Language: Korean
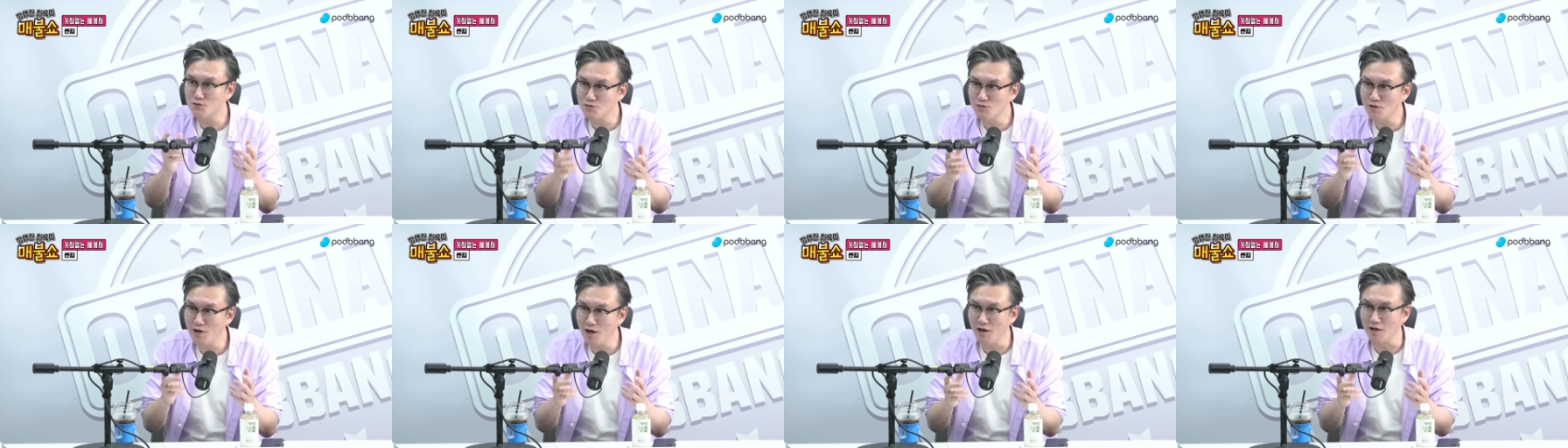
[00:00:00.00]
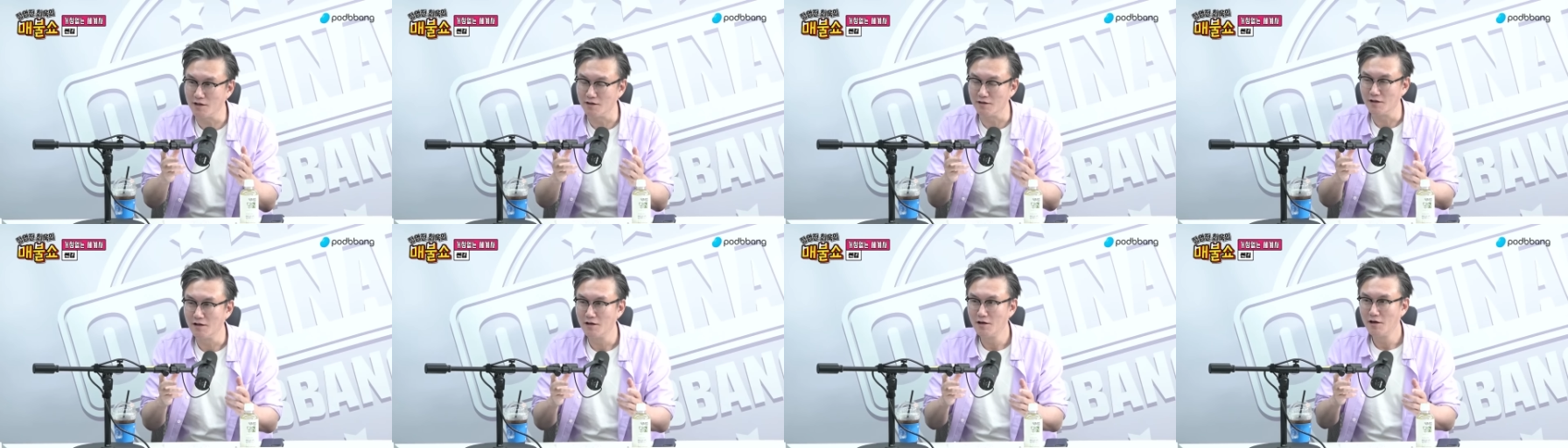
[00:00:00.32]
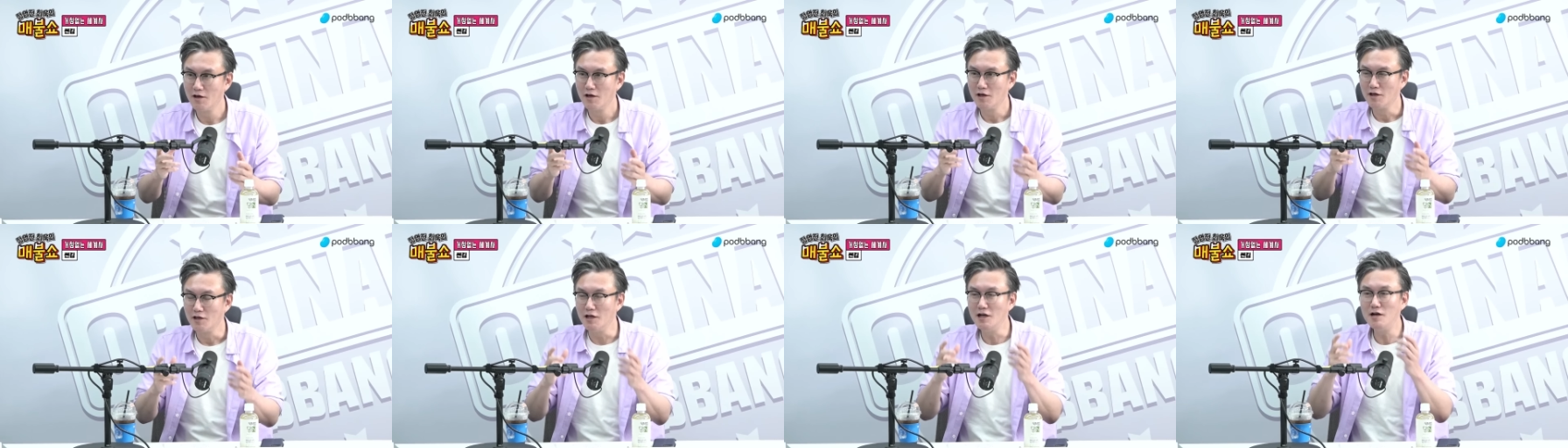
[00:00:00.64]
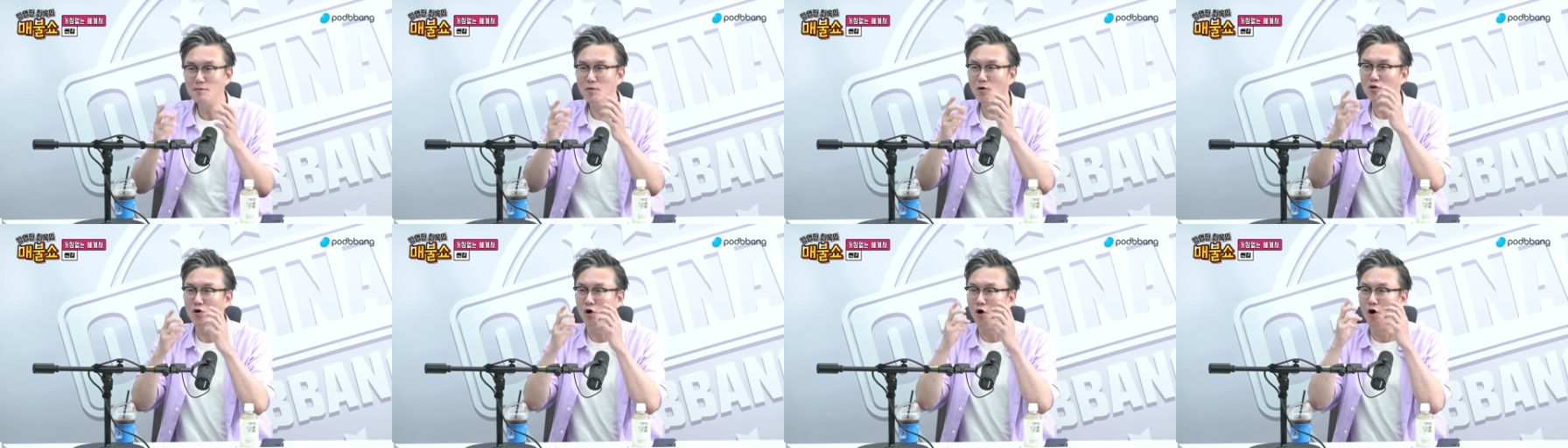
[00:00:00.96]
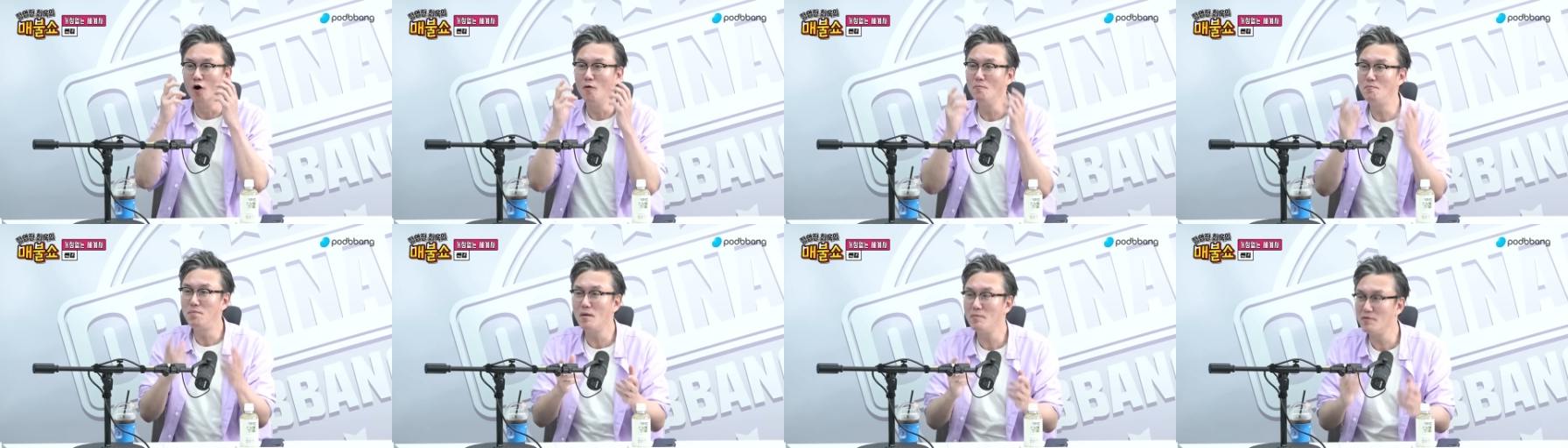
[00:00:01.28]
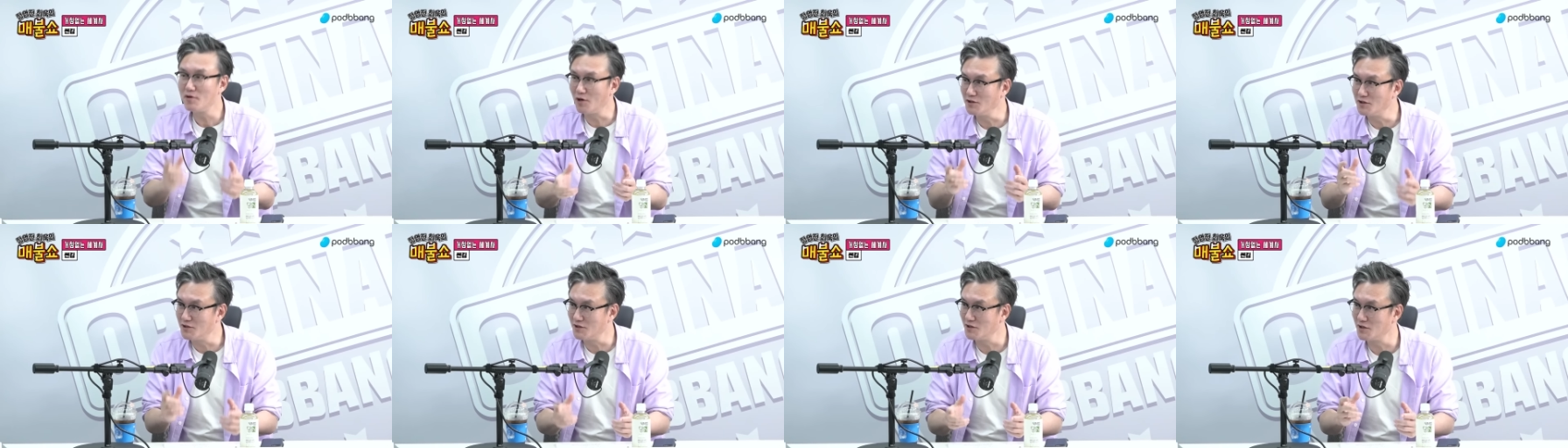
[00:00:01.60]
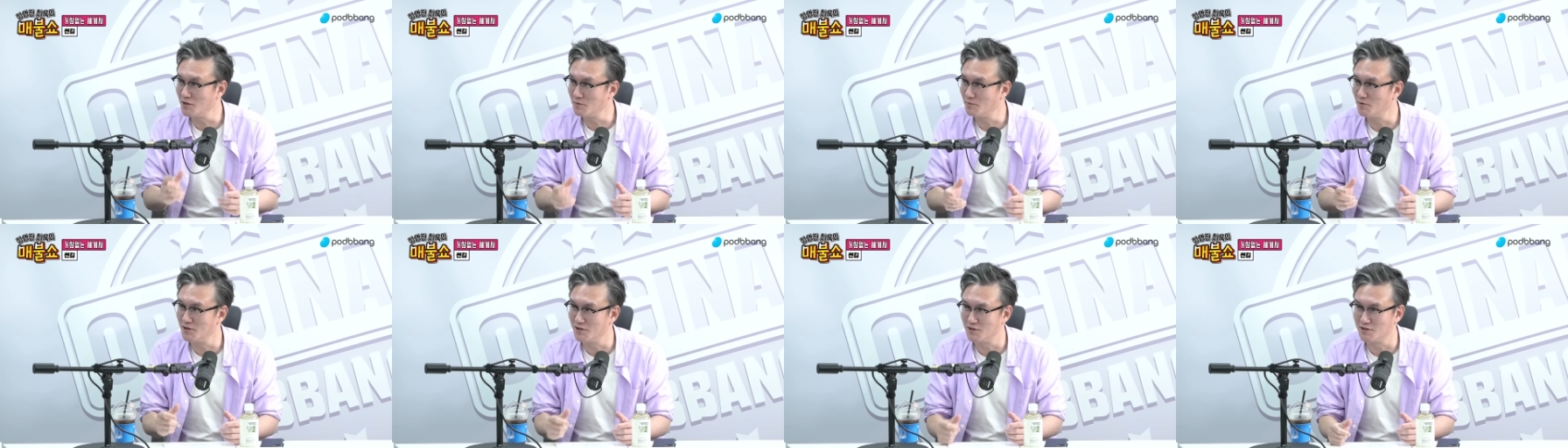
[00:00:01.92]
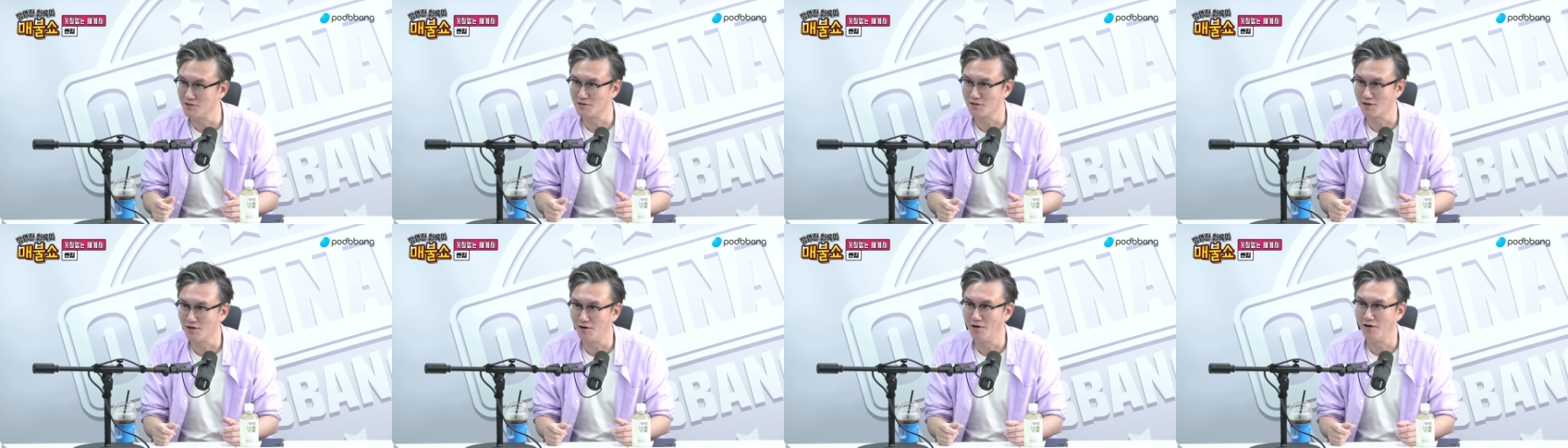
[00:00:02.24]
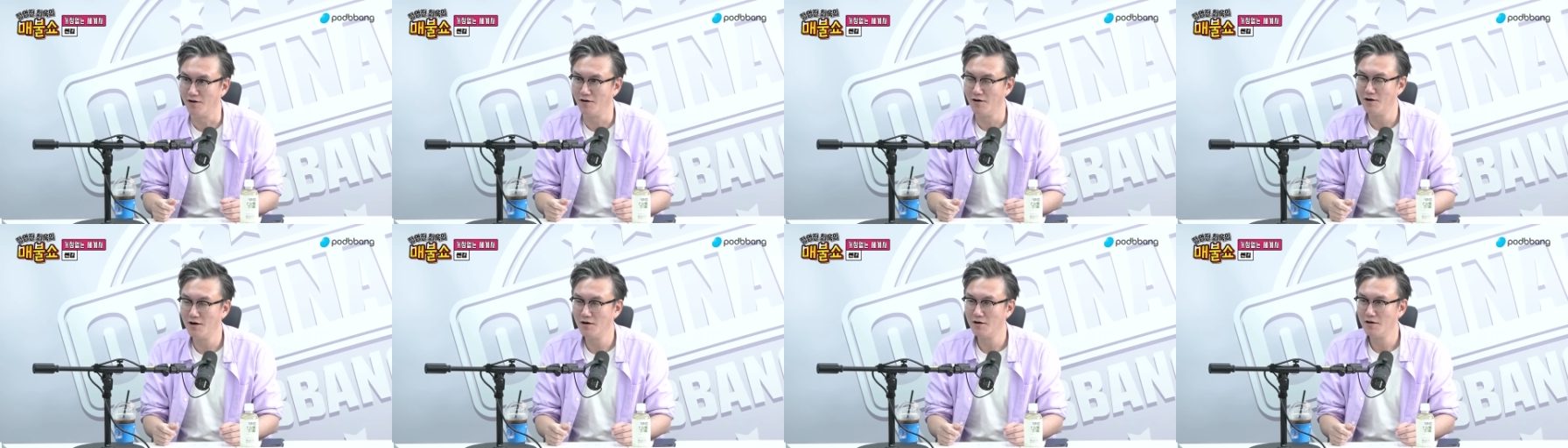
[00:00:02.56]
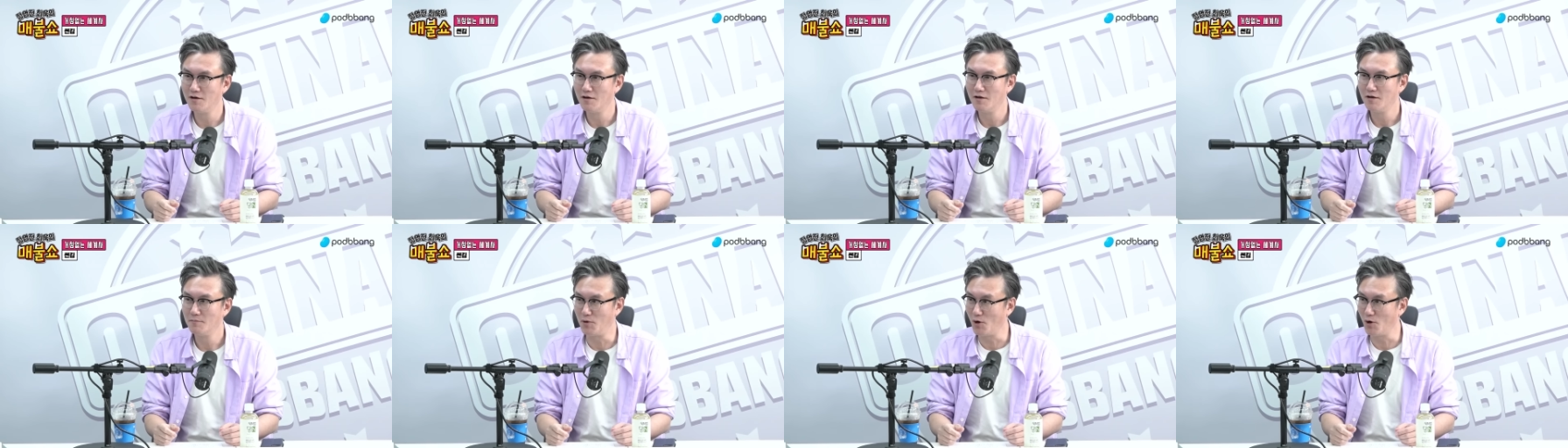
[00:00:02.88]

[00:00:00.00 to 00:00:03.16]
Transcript: 순간 어. 일본 헌법을 건드리는 거는 아. 거잖아.